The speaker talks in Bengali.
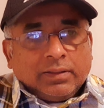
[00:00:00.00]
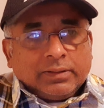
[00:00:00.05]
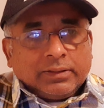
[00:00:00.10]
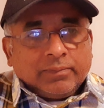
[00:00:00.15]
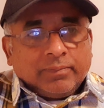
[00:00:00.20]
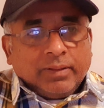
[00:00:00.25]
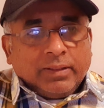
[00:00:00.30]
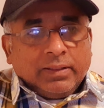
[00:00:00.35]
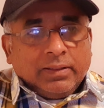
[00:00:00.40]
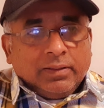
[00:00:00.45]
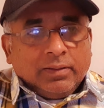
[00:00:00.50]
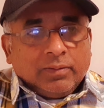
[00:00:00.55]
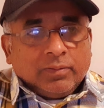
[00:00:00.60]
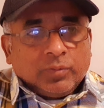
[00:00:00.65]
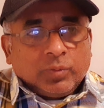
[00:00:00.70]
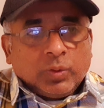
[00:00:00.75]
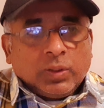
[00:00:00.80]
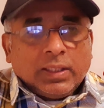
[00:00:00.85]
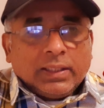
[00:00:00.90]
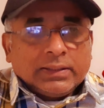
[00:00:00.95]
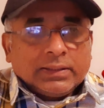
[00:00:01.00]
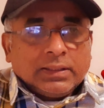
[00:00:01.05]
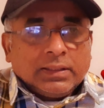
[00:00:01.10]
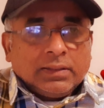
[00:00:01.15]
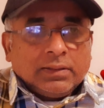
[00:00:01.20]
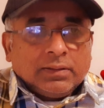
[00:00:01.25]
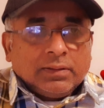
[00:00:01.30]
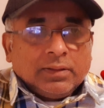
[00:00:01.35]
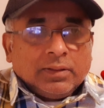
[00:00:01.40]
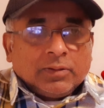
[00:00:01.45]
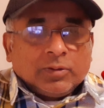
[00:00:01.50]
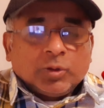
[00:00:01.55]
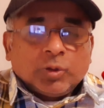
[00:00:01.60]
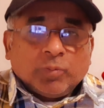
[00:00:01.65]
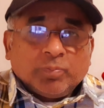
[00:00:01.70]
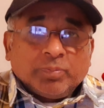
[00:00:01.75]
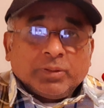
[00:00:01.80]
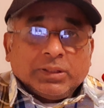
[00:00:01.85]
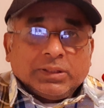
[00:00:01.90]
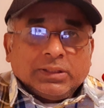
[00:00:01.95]
দিবে দুই হাজার
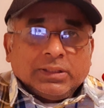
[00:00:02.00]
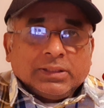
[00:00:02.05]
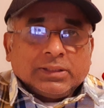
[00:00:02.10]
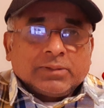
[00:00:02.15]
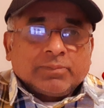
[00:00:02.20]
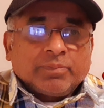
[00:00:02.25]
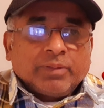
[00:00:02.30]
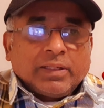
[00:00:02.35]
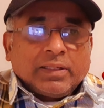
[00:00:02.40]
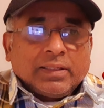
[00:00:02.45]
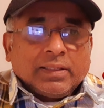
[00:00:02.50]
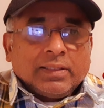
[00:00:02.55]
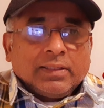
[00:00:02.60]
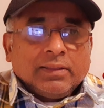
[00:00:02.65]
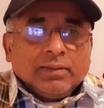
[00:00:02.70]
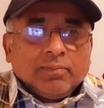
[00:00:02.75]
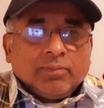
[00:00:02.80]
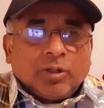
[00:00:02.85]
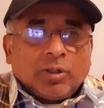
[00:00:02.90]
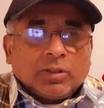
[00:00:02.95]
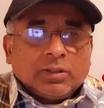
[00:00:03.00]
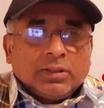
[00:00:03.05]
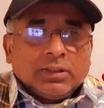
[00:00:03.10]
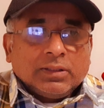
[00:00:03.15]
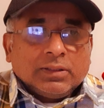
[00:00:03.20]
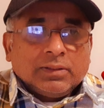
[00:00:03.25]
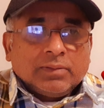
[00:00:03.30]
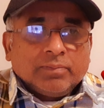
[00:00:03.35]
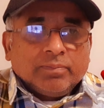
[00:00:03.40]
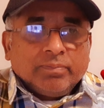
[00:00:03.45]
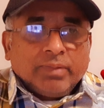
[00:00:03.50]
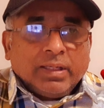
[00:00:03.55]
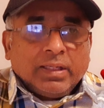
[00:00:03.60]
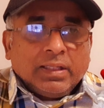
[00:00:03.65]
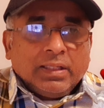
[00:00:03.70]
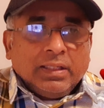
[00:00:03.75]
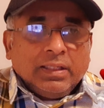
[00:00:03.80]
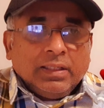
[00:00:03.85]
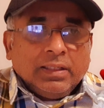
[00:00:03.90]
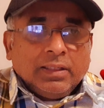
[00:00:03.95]
চব্বিশে স্প্রিংয়ে অর্থাৎ মে
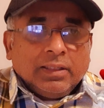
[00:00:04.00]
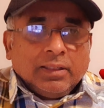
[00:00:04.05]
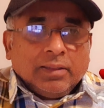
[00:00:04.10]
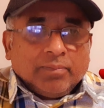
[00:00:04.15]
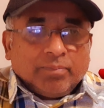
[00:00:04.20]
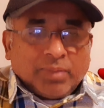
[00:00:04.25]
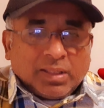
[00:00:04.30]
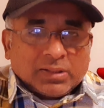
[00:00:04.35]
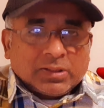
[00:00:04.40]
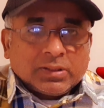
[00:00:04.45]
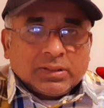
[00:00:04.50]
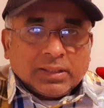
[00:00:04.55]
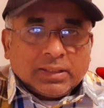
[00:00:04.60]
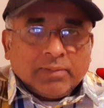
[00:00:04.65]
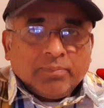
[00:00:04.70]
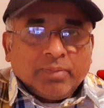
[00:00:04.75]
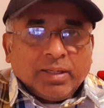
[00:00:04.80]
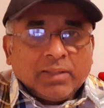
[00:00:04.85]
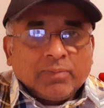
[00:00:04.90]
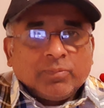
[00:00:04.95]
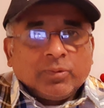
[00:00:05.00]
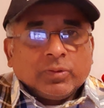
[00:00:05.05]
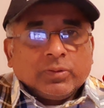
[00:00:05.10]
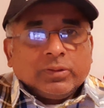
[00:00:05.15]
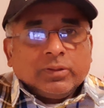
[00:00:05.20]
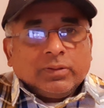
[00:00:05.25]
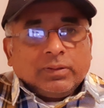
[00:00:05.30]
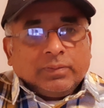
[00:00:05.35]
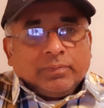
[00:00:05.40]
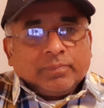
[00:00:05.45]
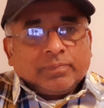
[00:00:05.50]
মার্চ থেকে মের মধ্যে